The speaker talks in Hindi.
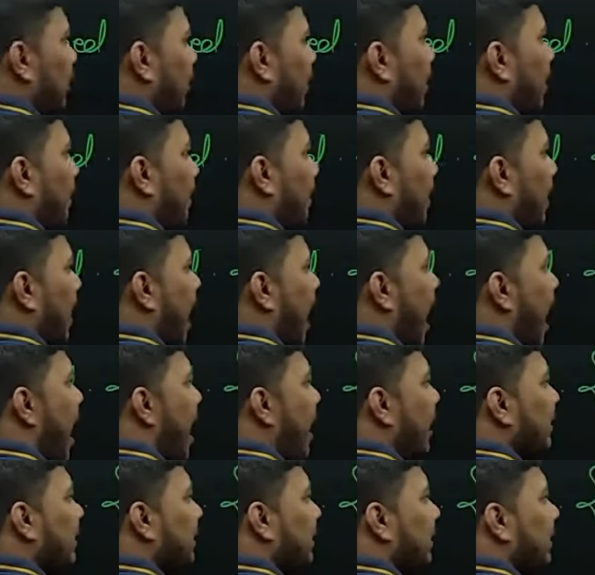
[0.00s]

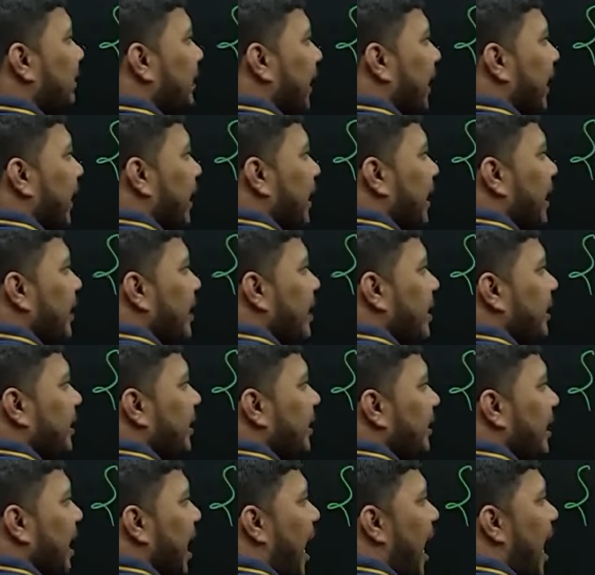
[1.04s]
मास नहीं
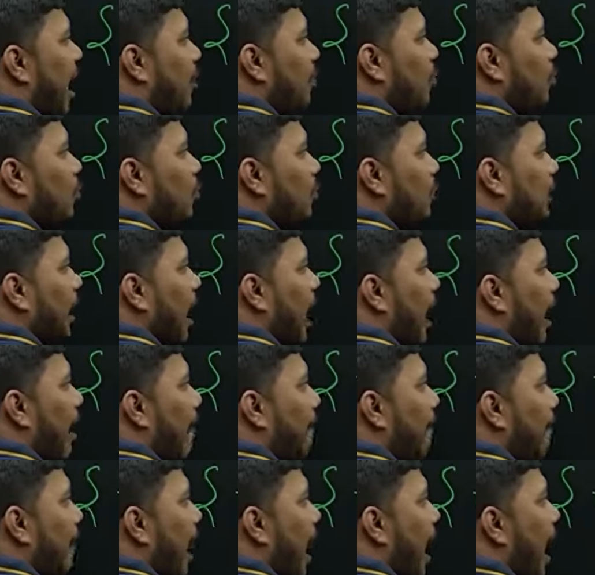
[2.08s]
दिया होता
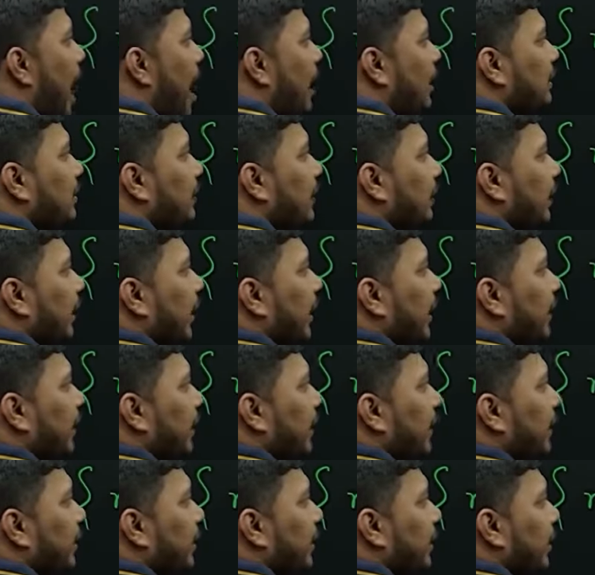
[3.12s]
मास
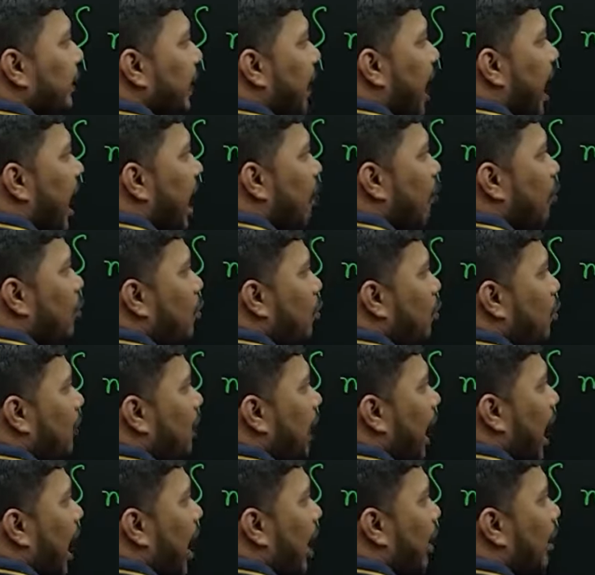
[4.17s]
नहीं दिया होता
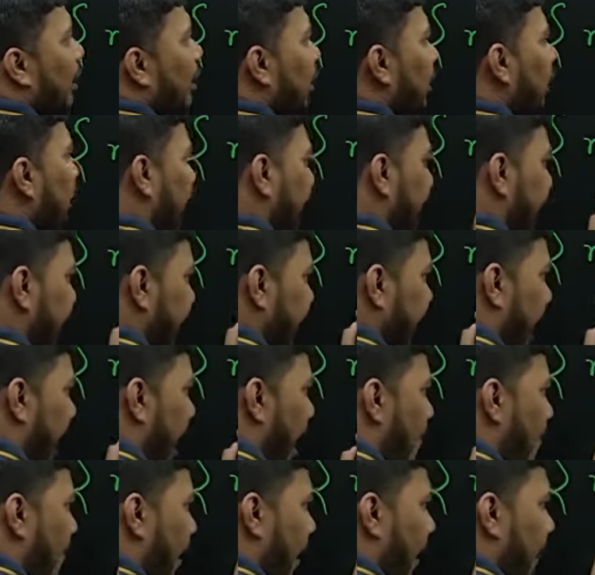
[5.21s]
या
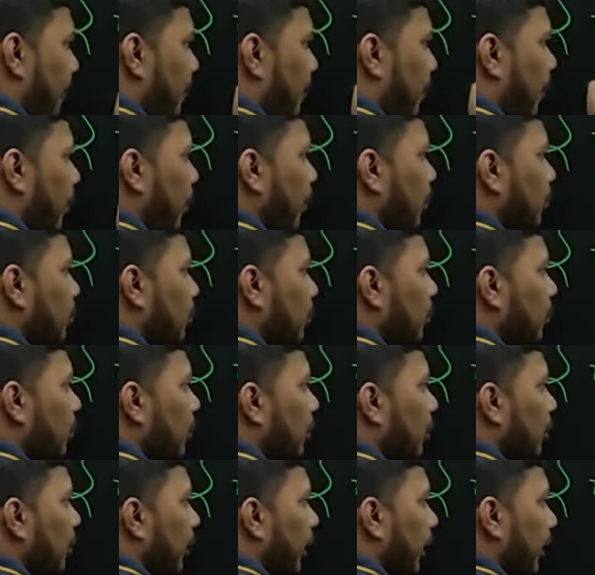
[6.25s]
मैं बोलूं
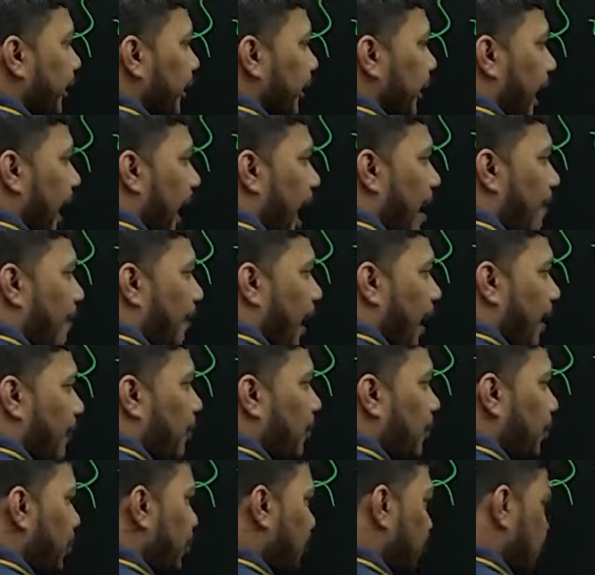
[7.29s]
या मैं बोलू